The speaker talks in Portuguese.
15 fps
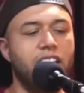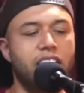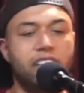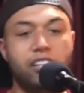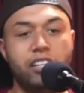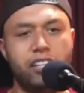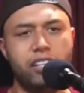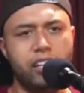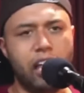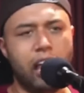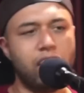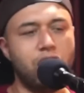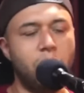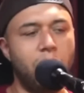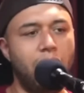E ah. ela
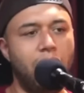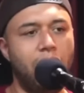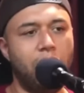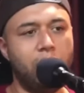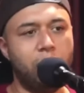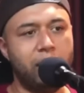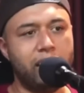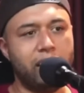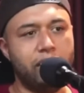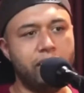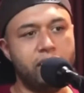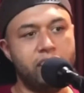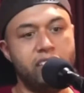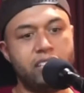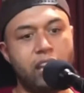deu uma, uma entrevista e
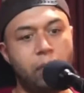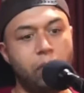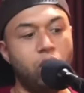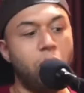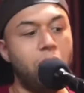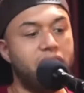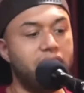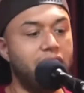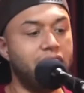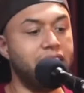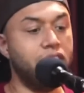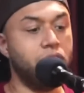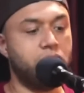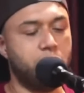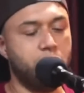disse que ela pegou metade da
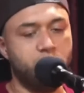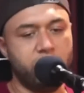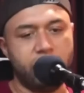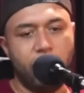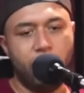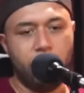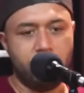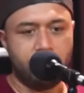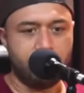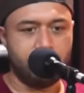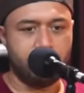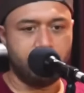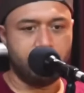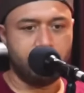indústria musical. Tá.